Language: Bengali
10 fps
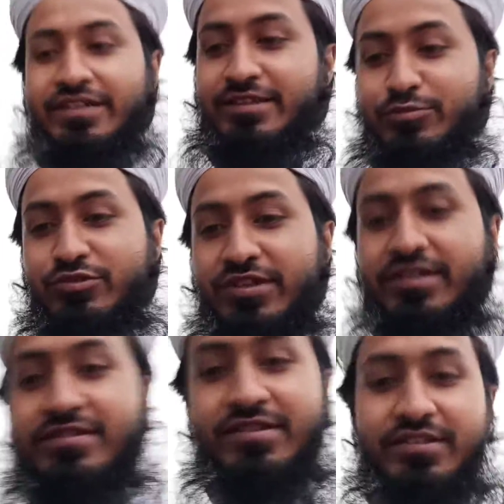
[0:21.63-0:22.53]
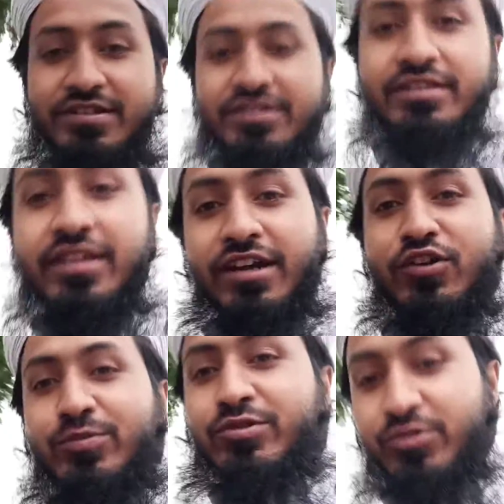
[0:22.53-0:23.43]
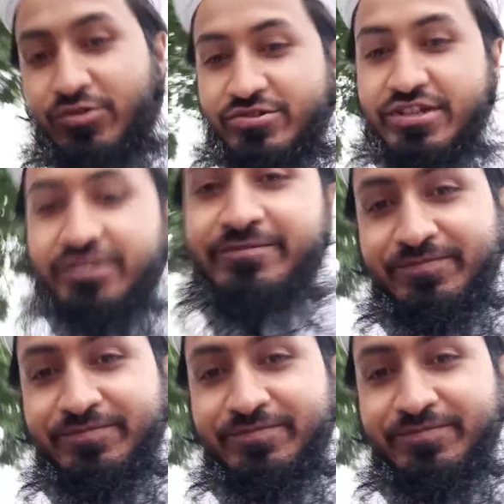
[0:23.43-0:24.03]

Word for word: এতে বোঝা যাচ্ছে যে শীতের আগমন ঘটছে